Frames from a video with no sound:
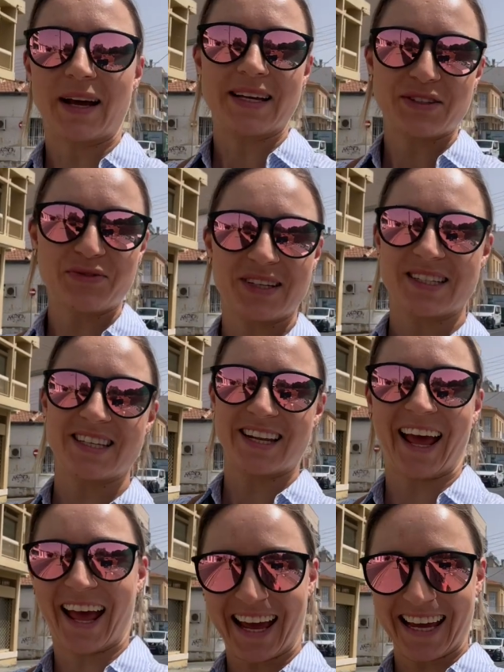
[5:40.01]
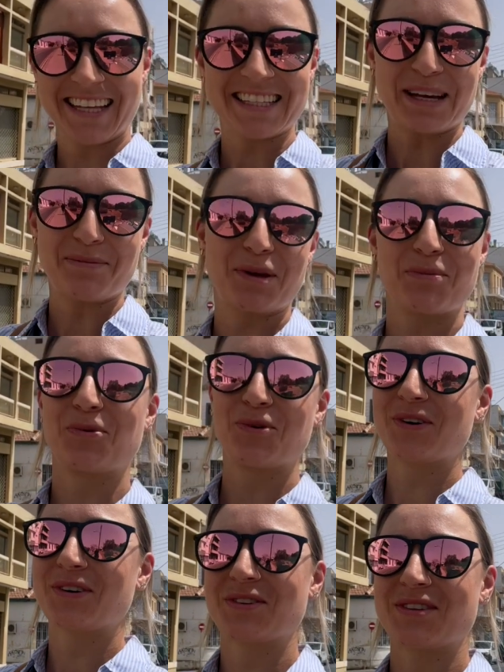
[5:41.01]
Also wir sind rechts
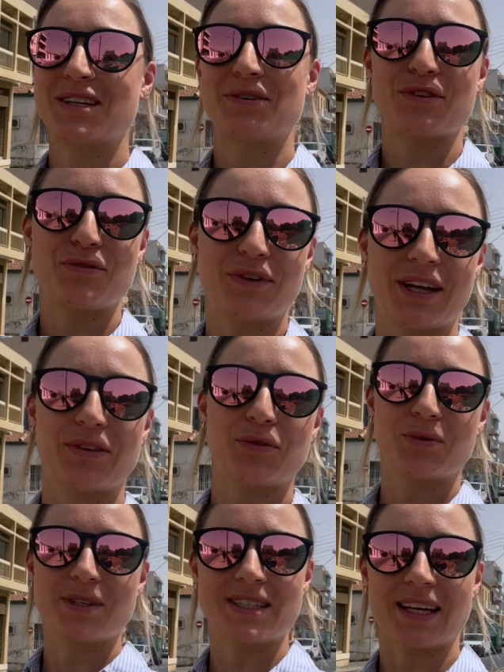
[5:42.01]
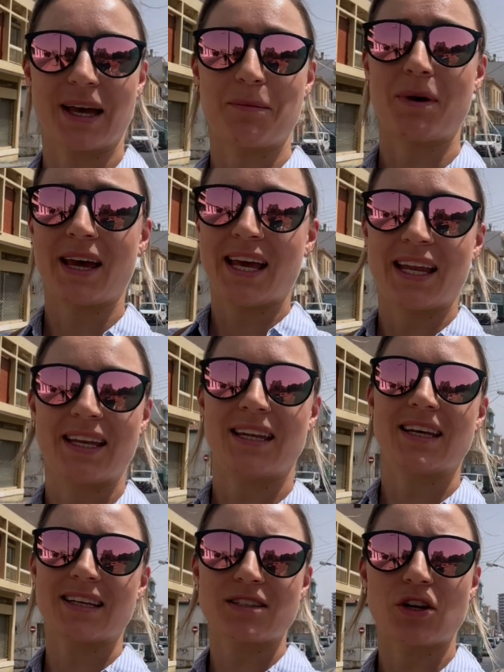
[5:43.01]
abgebogen und sind auf dem Weg zu unserem
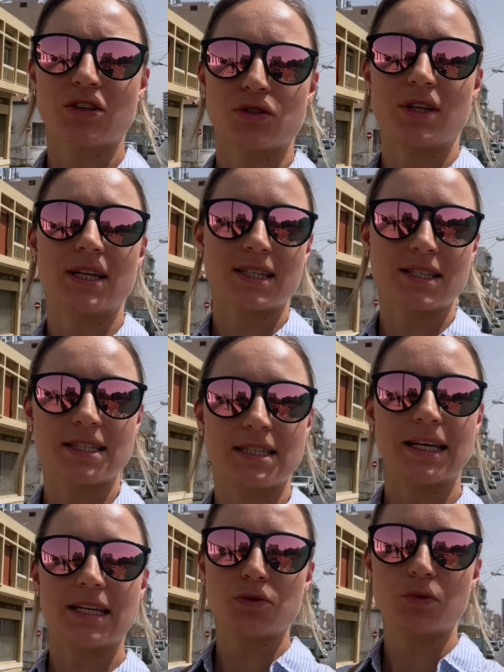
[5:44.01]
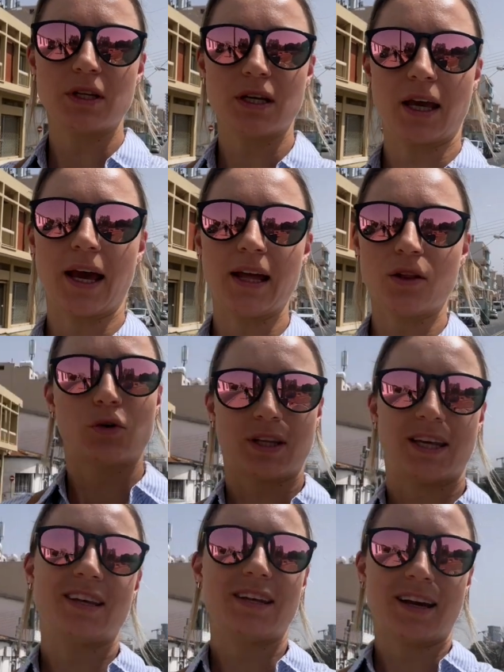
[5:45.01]
nächsten oder zur nächsten Sehenswürdigkeit und
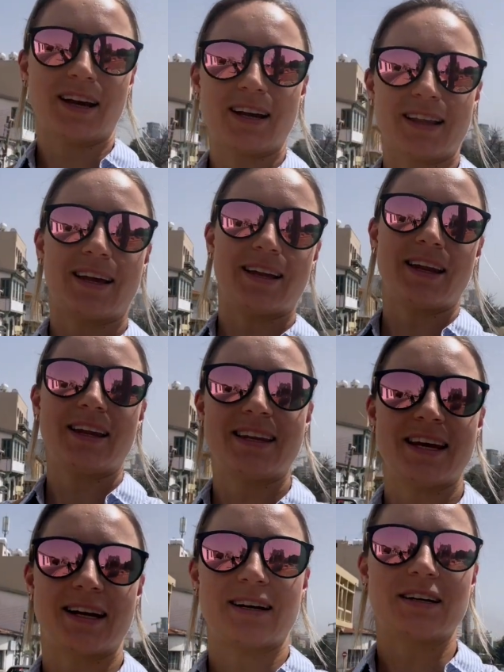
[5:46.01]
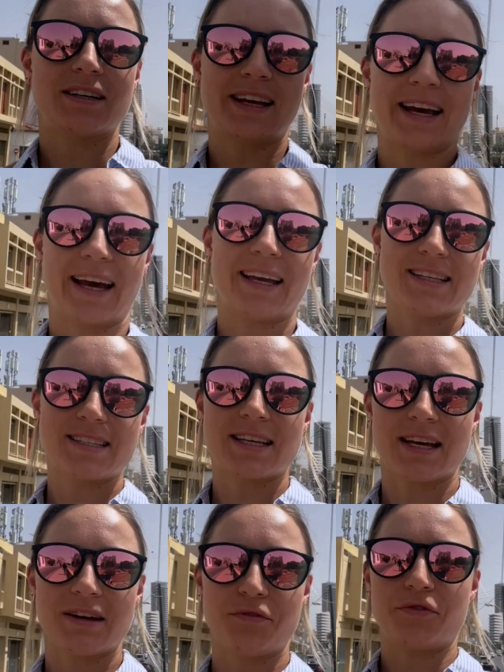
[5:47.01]
gehen da gerade an der
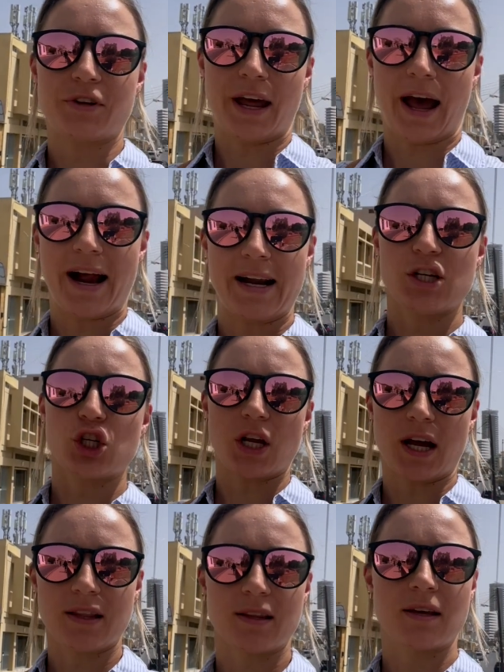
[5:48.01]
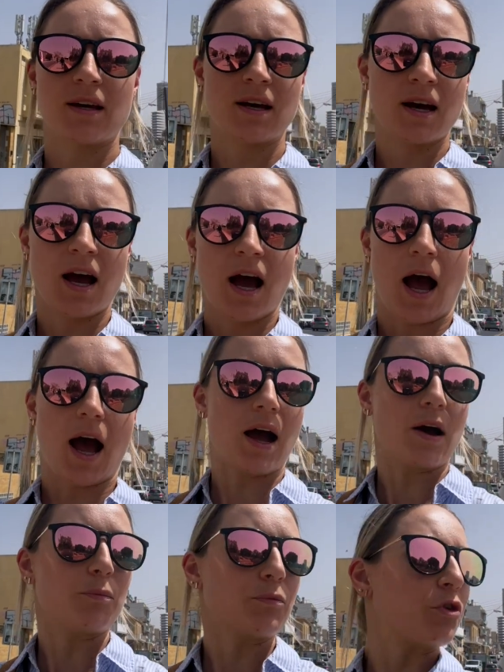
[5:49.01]
Grenze von der Altstadt
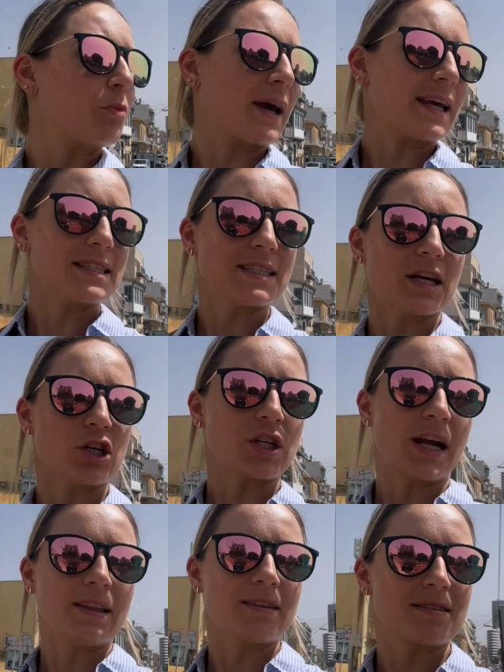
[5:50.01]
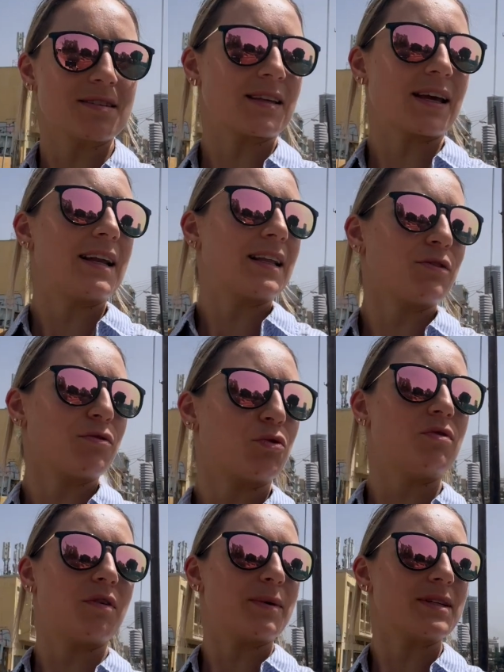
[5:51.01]
ähm, zum Rest der Stadt. Das ist relativ
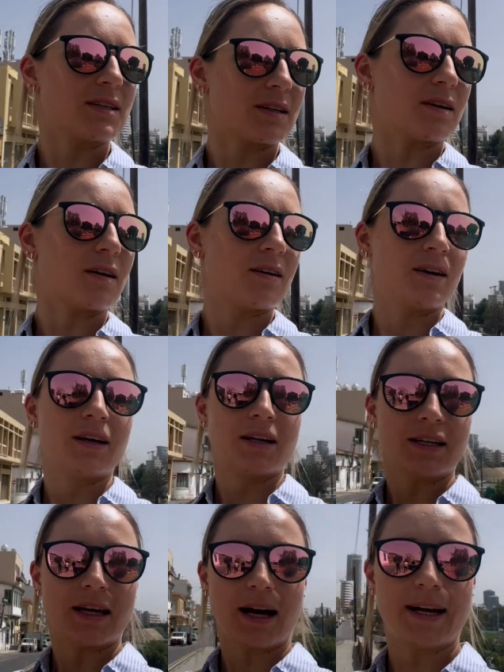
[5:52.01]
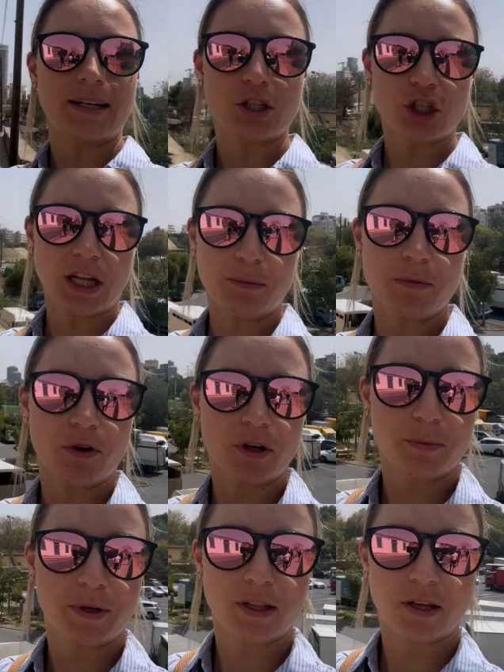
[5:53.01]
cool, wenn man sich da die alten Stadtmauern
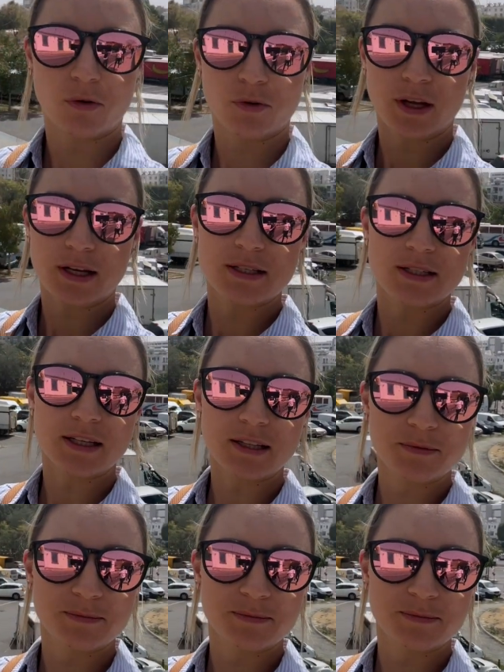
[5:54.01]
im Hintergrund ansieht.